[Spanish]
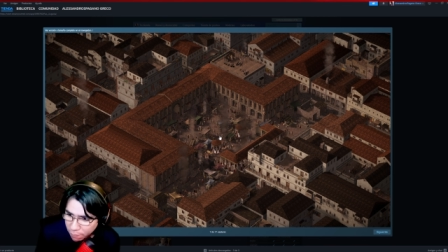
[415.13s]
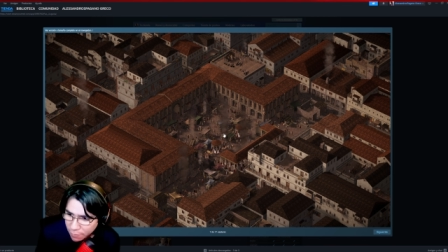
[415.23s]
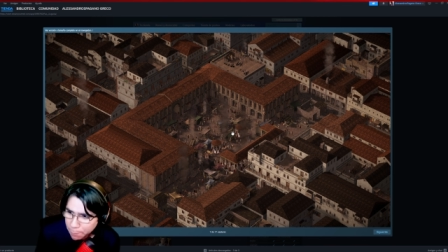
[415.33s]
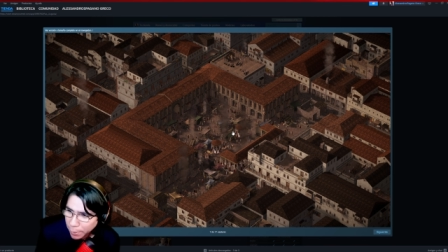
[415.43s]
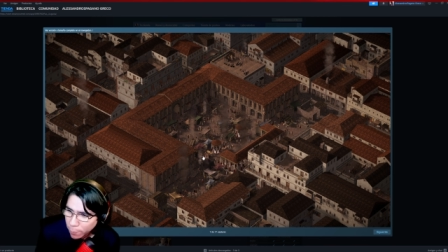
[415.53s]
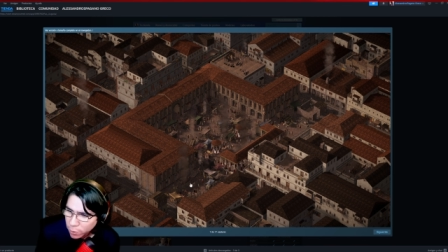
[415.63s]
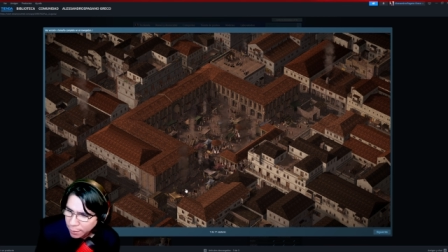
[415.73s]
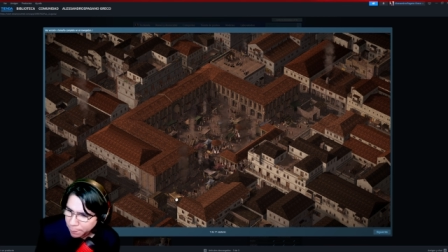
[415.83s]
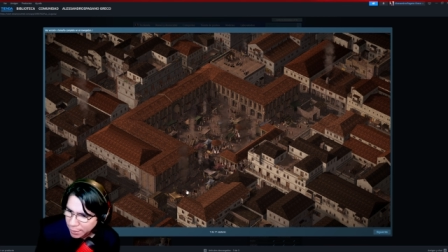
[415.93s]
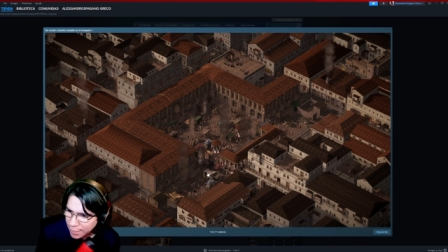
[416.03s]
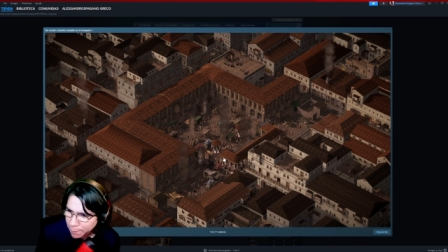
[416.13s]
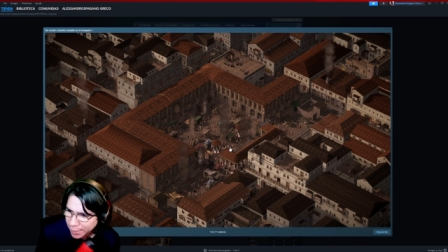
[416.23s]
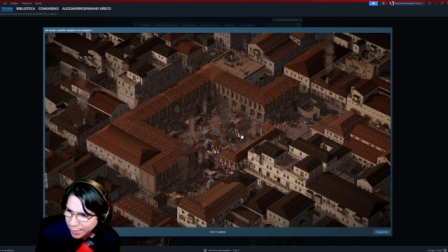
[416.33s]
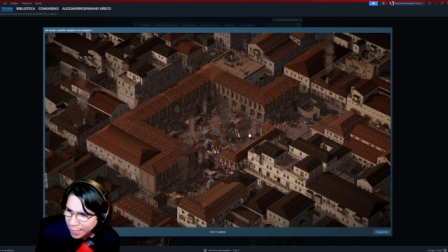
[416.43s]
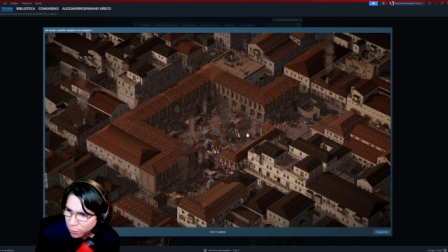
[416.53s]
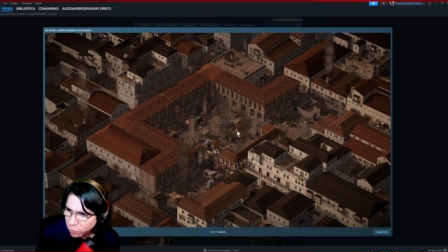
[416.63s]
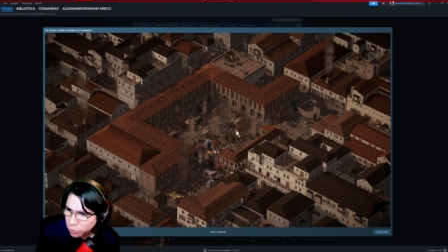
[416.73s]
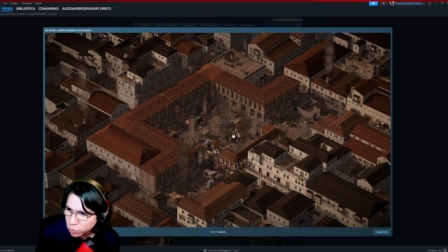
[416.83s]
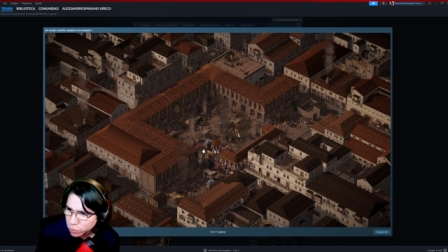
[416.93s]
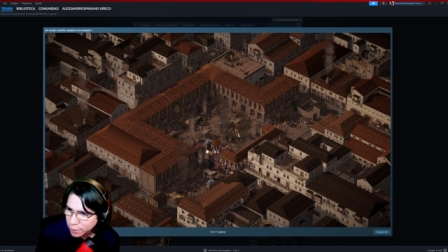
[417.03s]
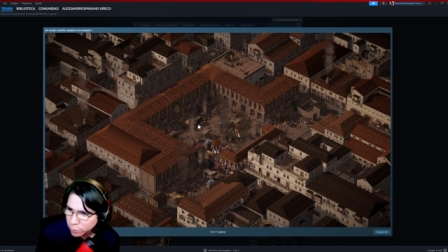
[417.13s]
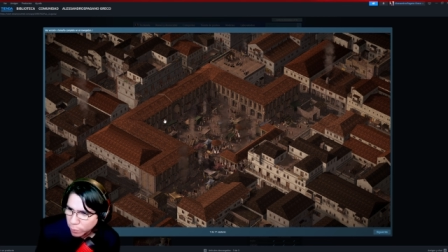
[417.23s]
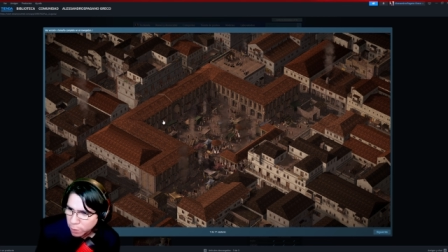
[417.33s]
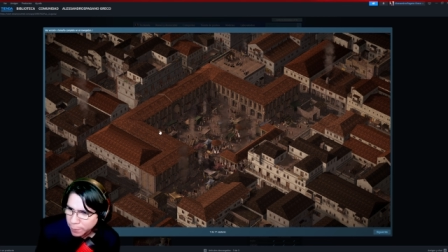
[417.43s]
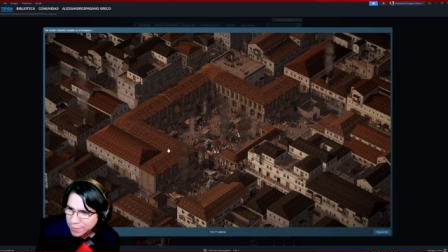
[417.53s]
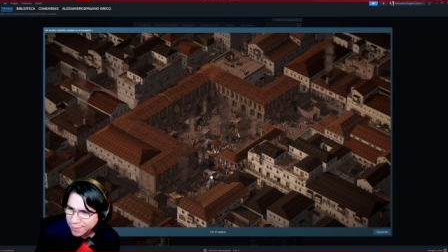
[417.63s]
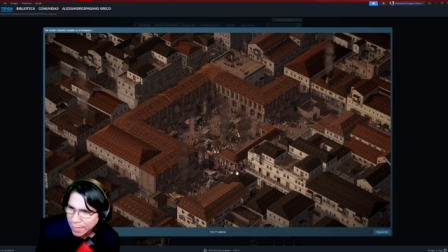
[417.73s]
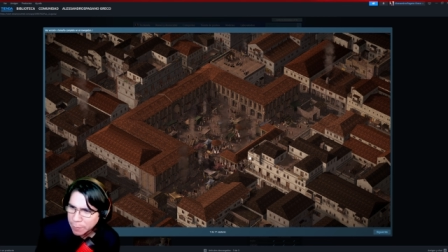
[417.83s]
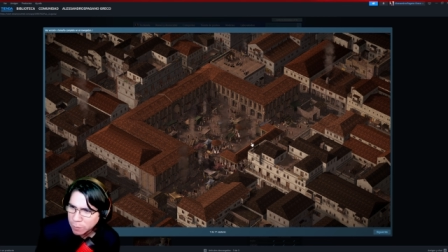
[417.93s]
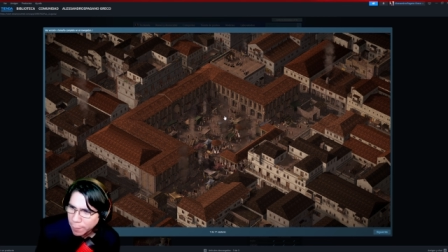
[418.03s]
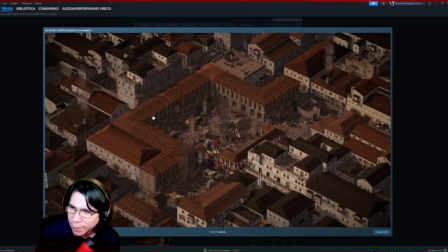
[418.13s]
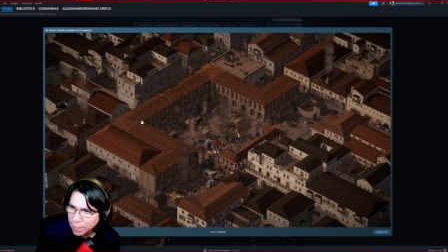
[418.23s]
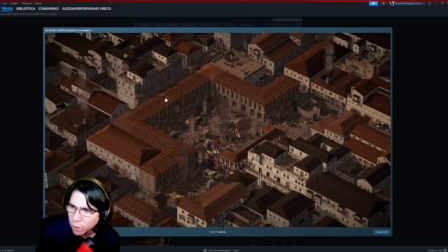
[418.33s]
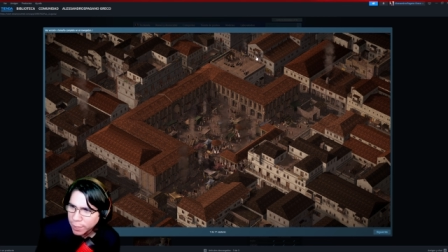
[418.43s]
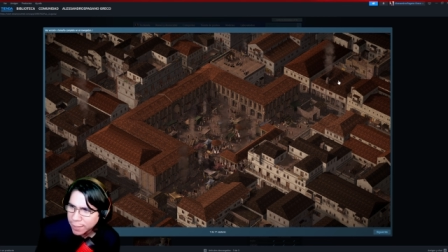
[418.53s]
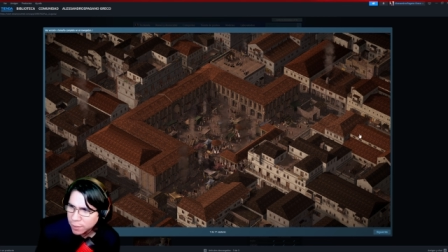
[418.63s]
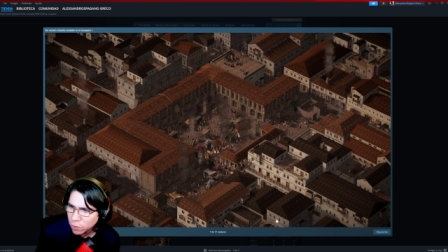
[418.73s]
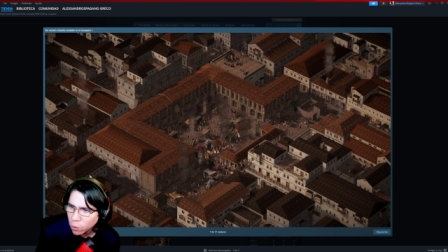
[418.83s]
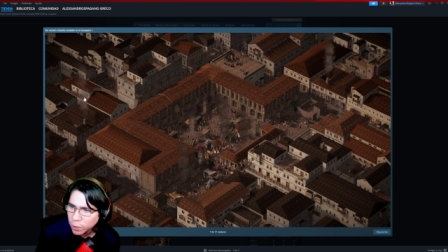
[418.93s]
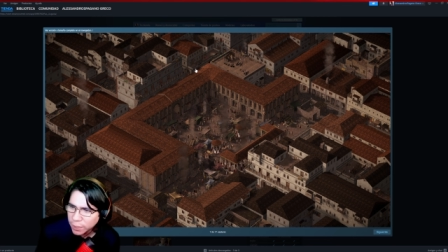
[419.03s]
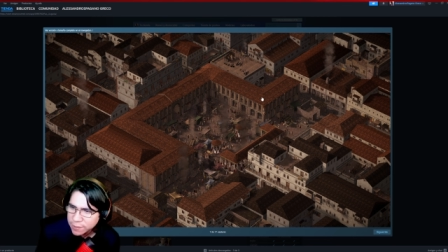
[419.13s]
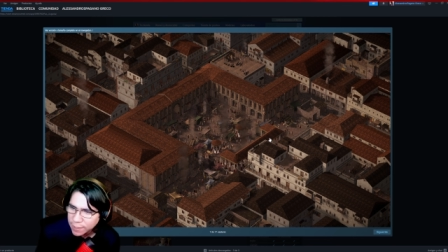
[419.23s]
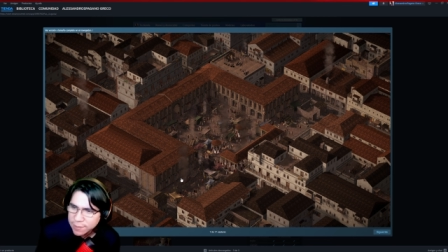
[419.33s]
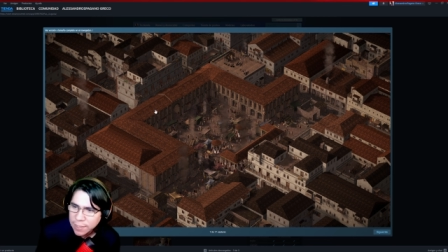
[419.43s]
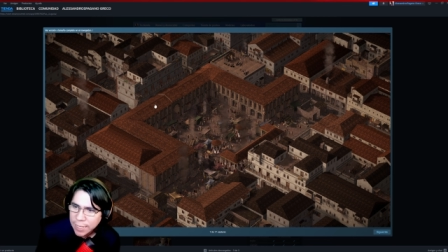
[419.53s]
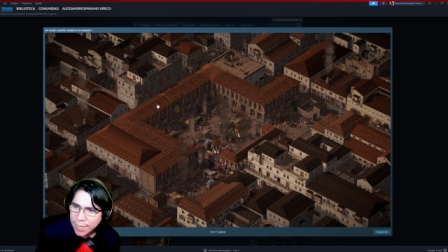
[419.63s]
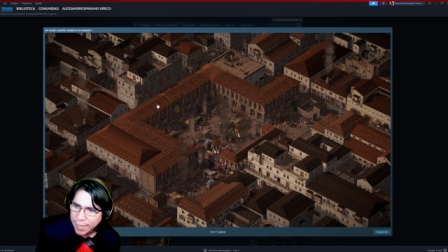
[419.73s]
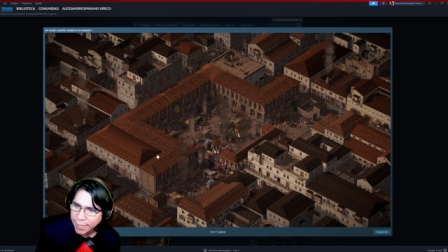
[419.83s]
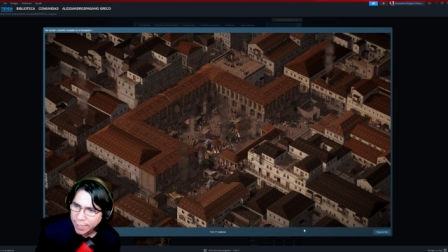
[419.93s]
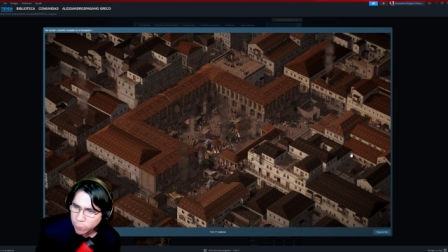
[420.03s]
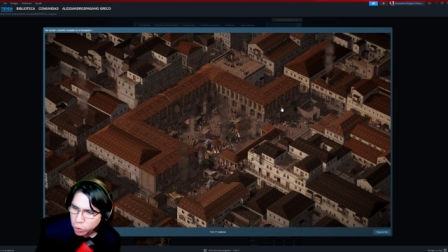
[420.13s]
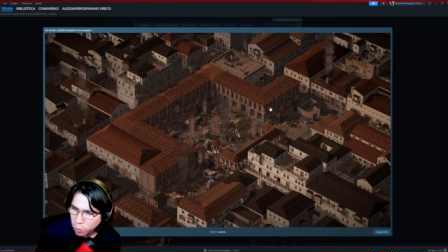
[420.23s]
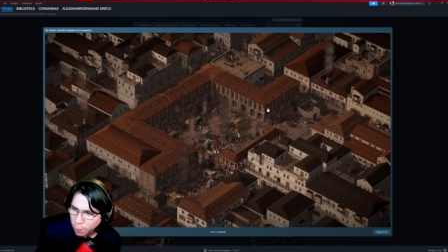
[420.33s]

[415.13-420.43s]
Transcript: Vemos también el mercado con sus santuarios. Parece que es el mismo mercado de antes o quizás eh, mucho más